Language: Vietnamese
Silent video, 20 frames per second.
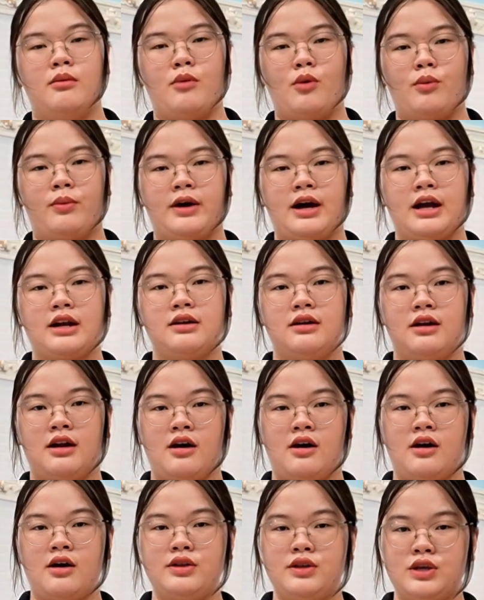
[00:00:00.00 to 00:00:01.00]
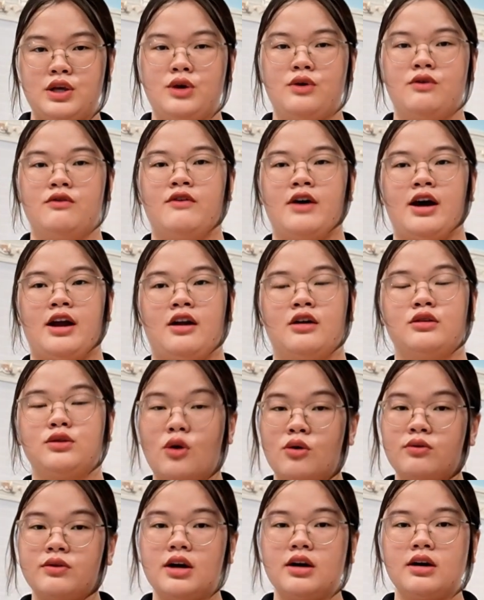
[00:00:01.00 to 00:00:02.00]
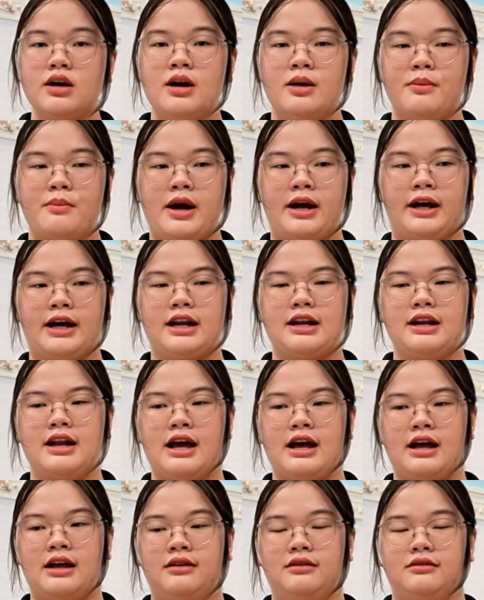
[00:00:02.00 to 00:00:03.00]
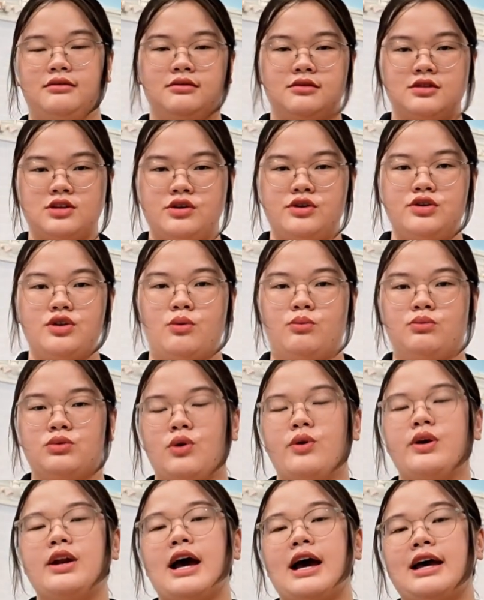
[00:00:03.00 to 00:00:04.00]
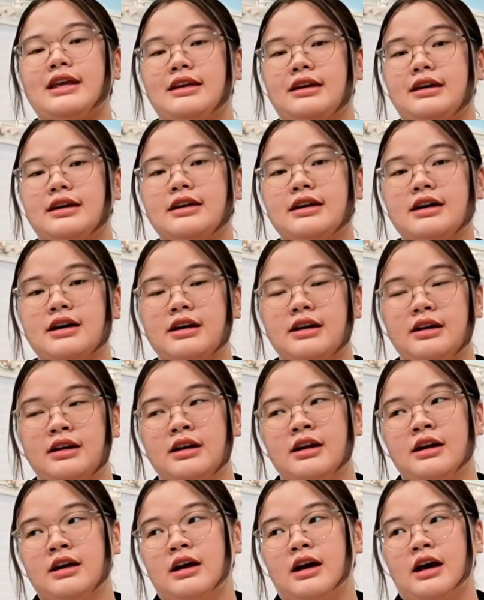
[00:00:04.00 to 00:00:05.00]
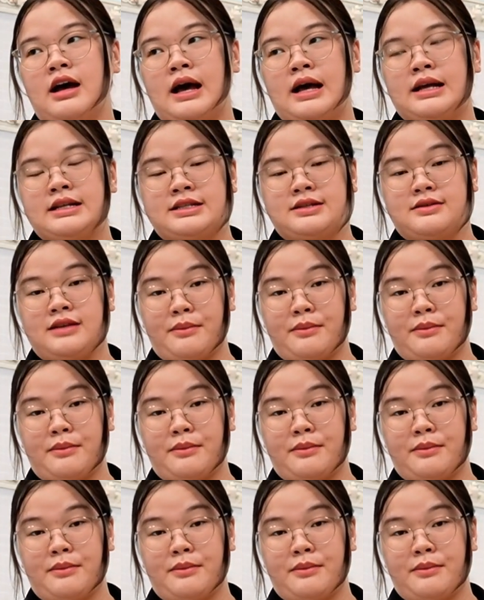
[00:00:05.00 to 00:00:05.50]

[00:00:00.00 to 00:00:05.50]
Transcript: một cách nó nhiều và nó tốt nhất bằng cách là sử dụng tối đa những cái kênh à,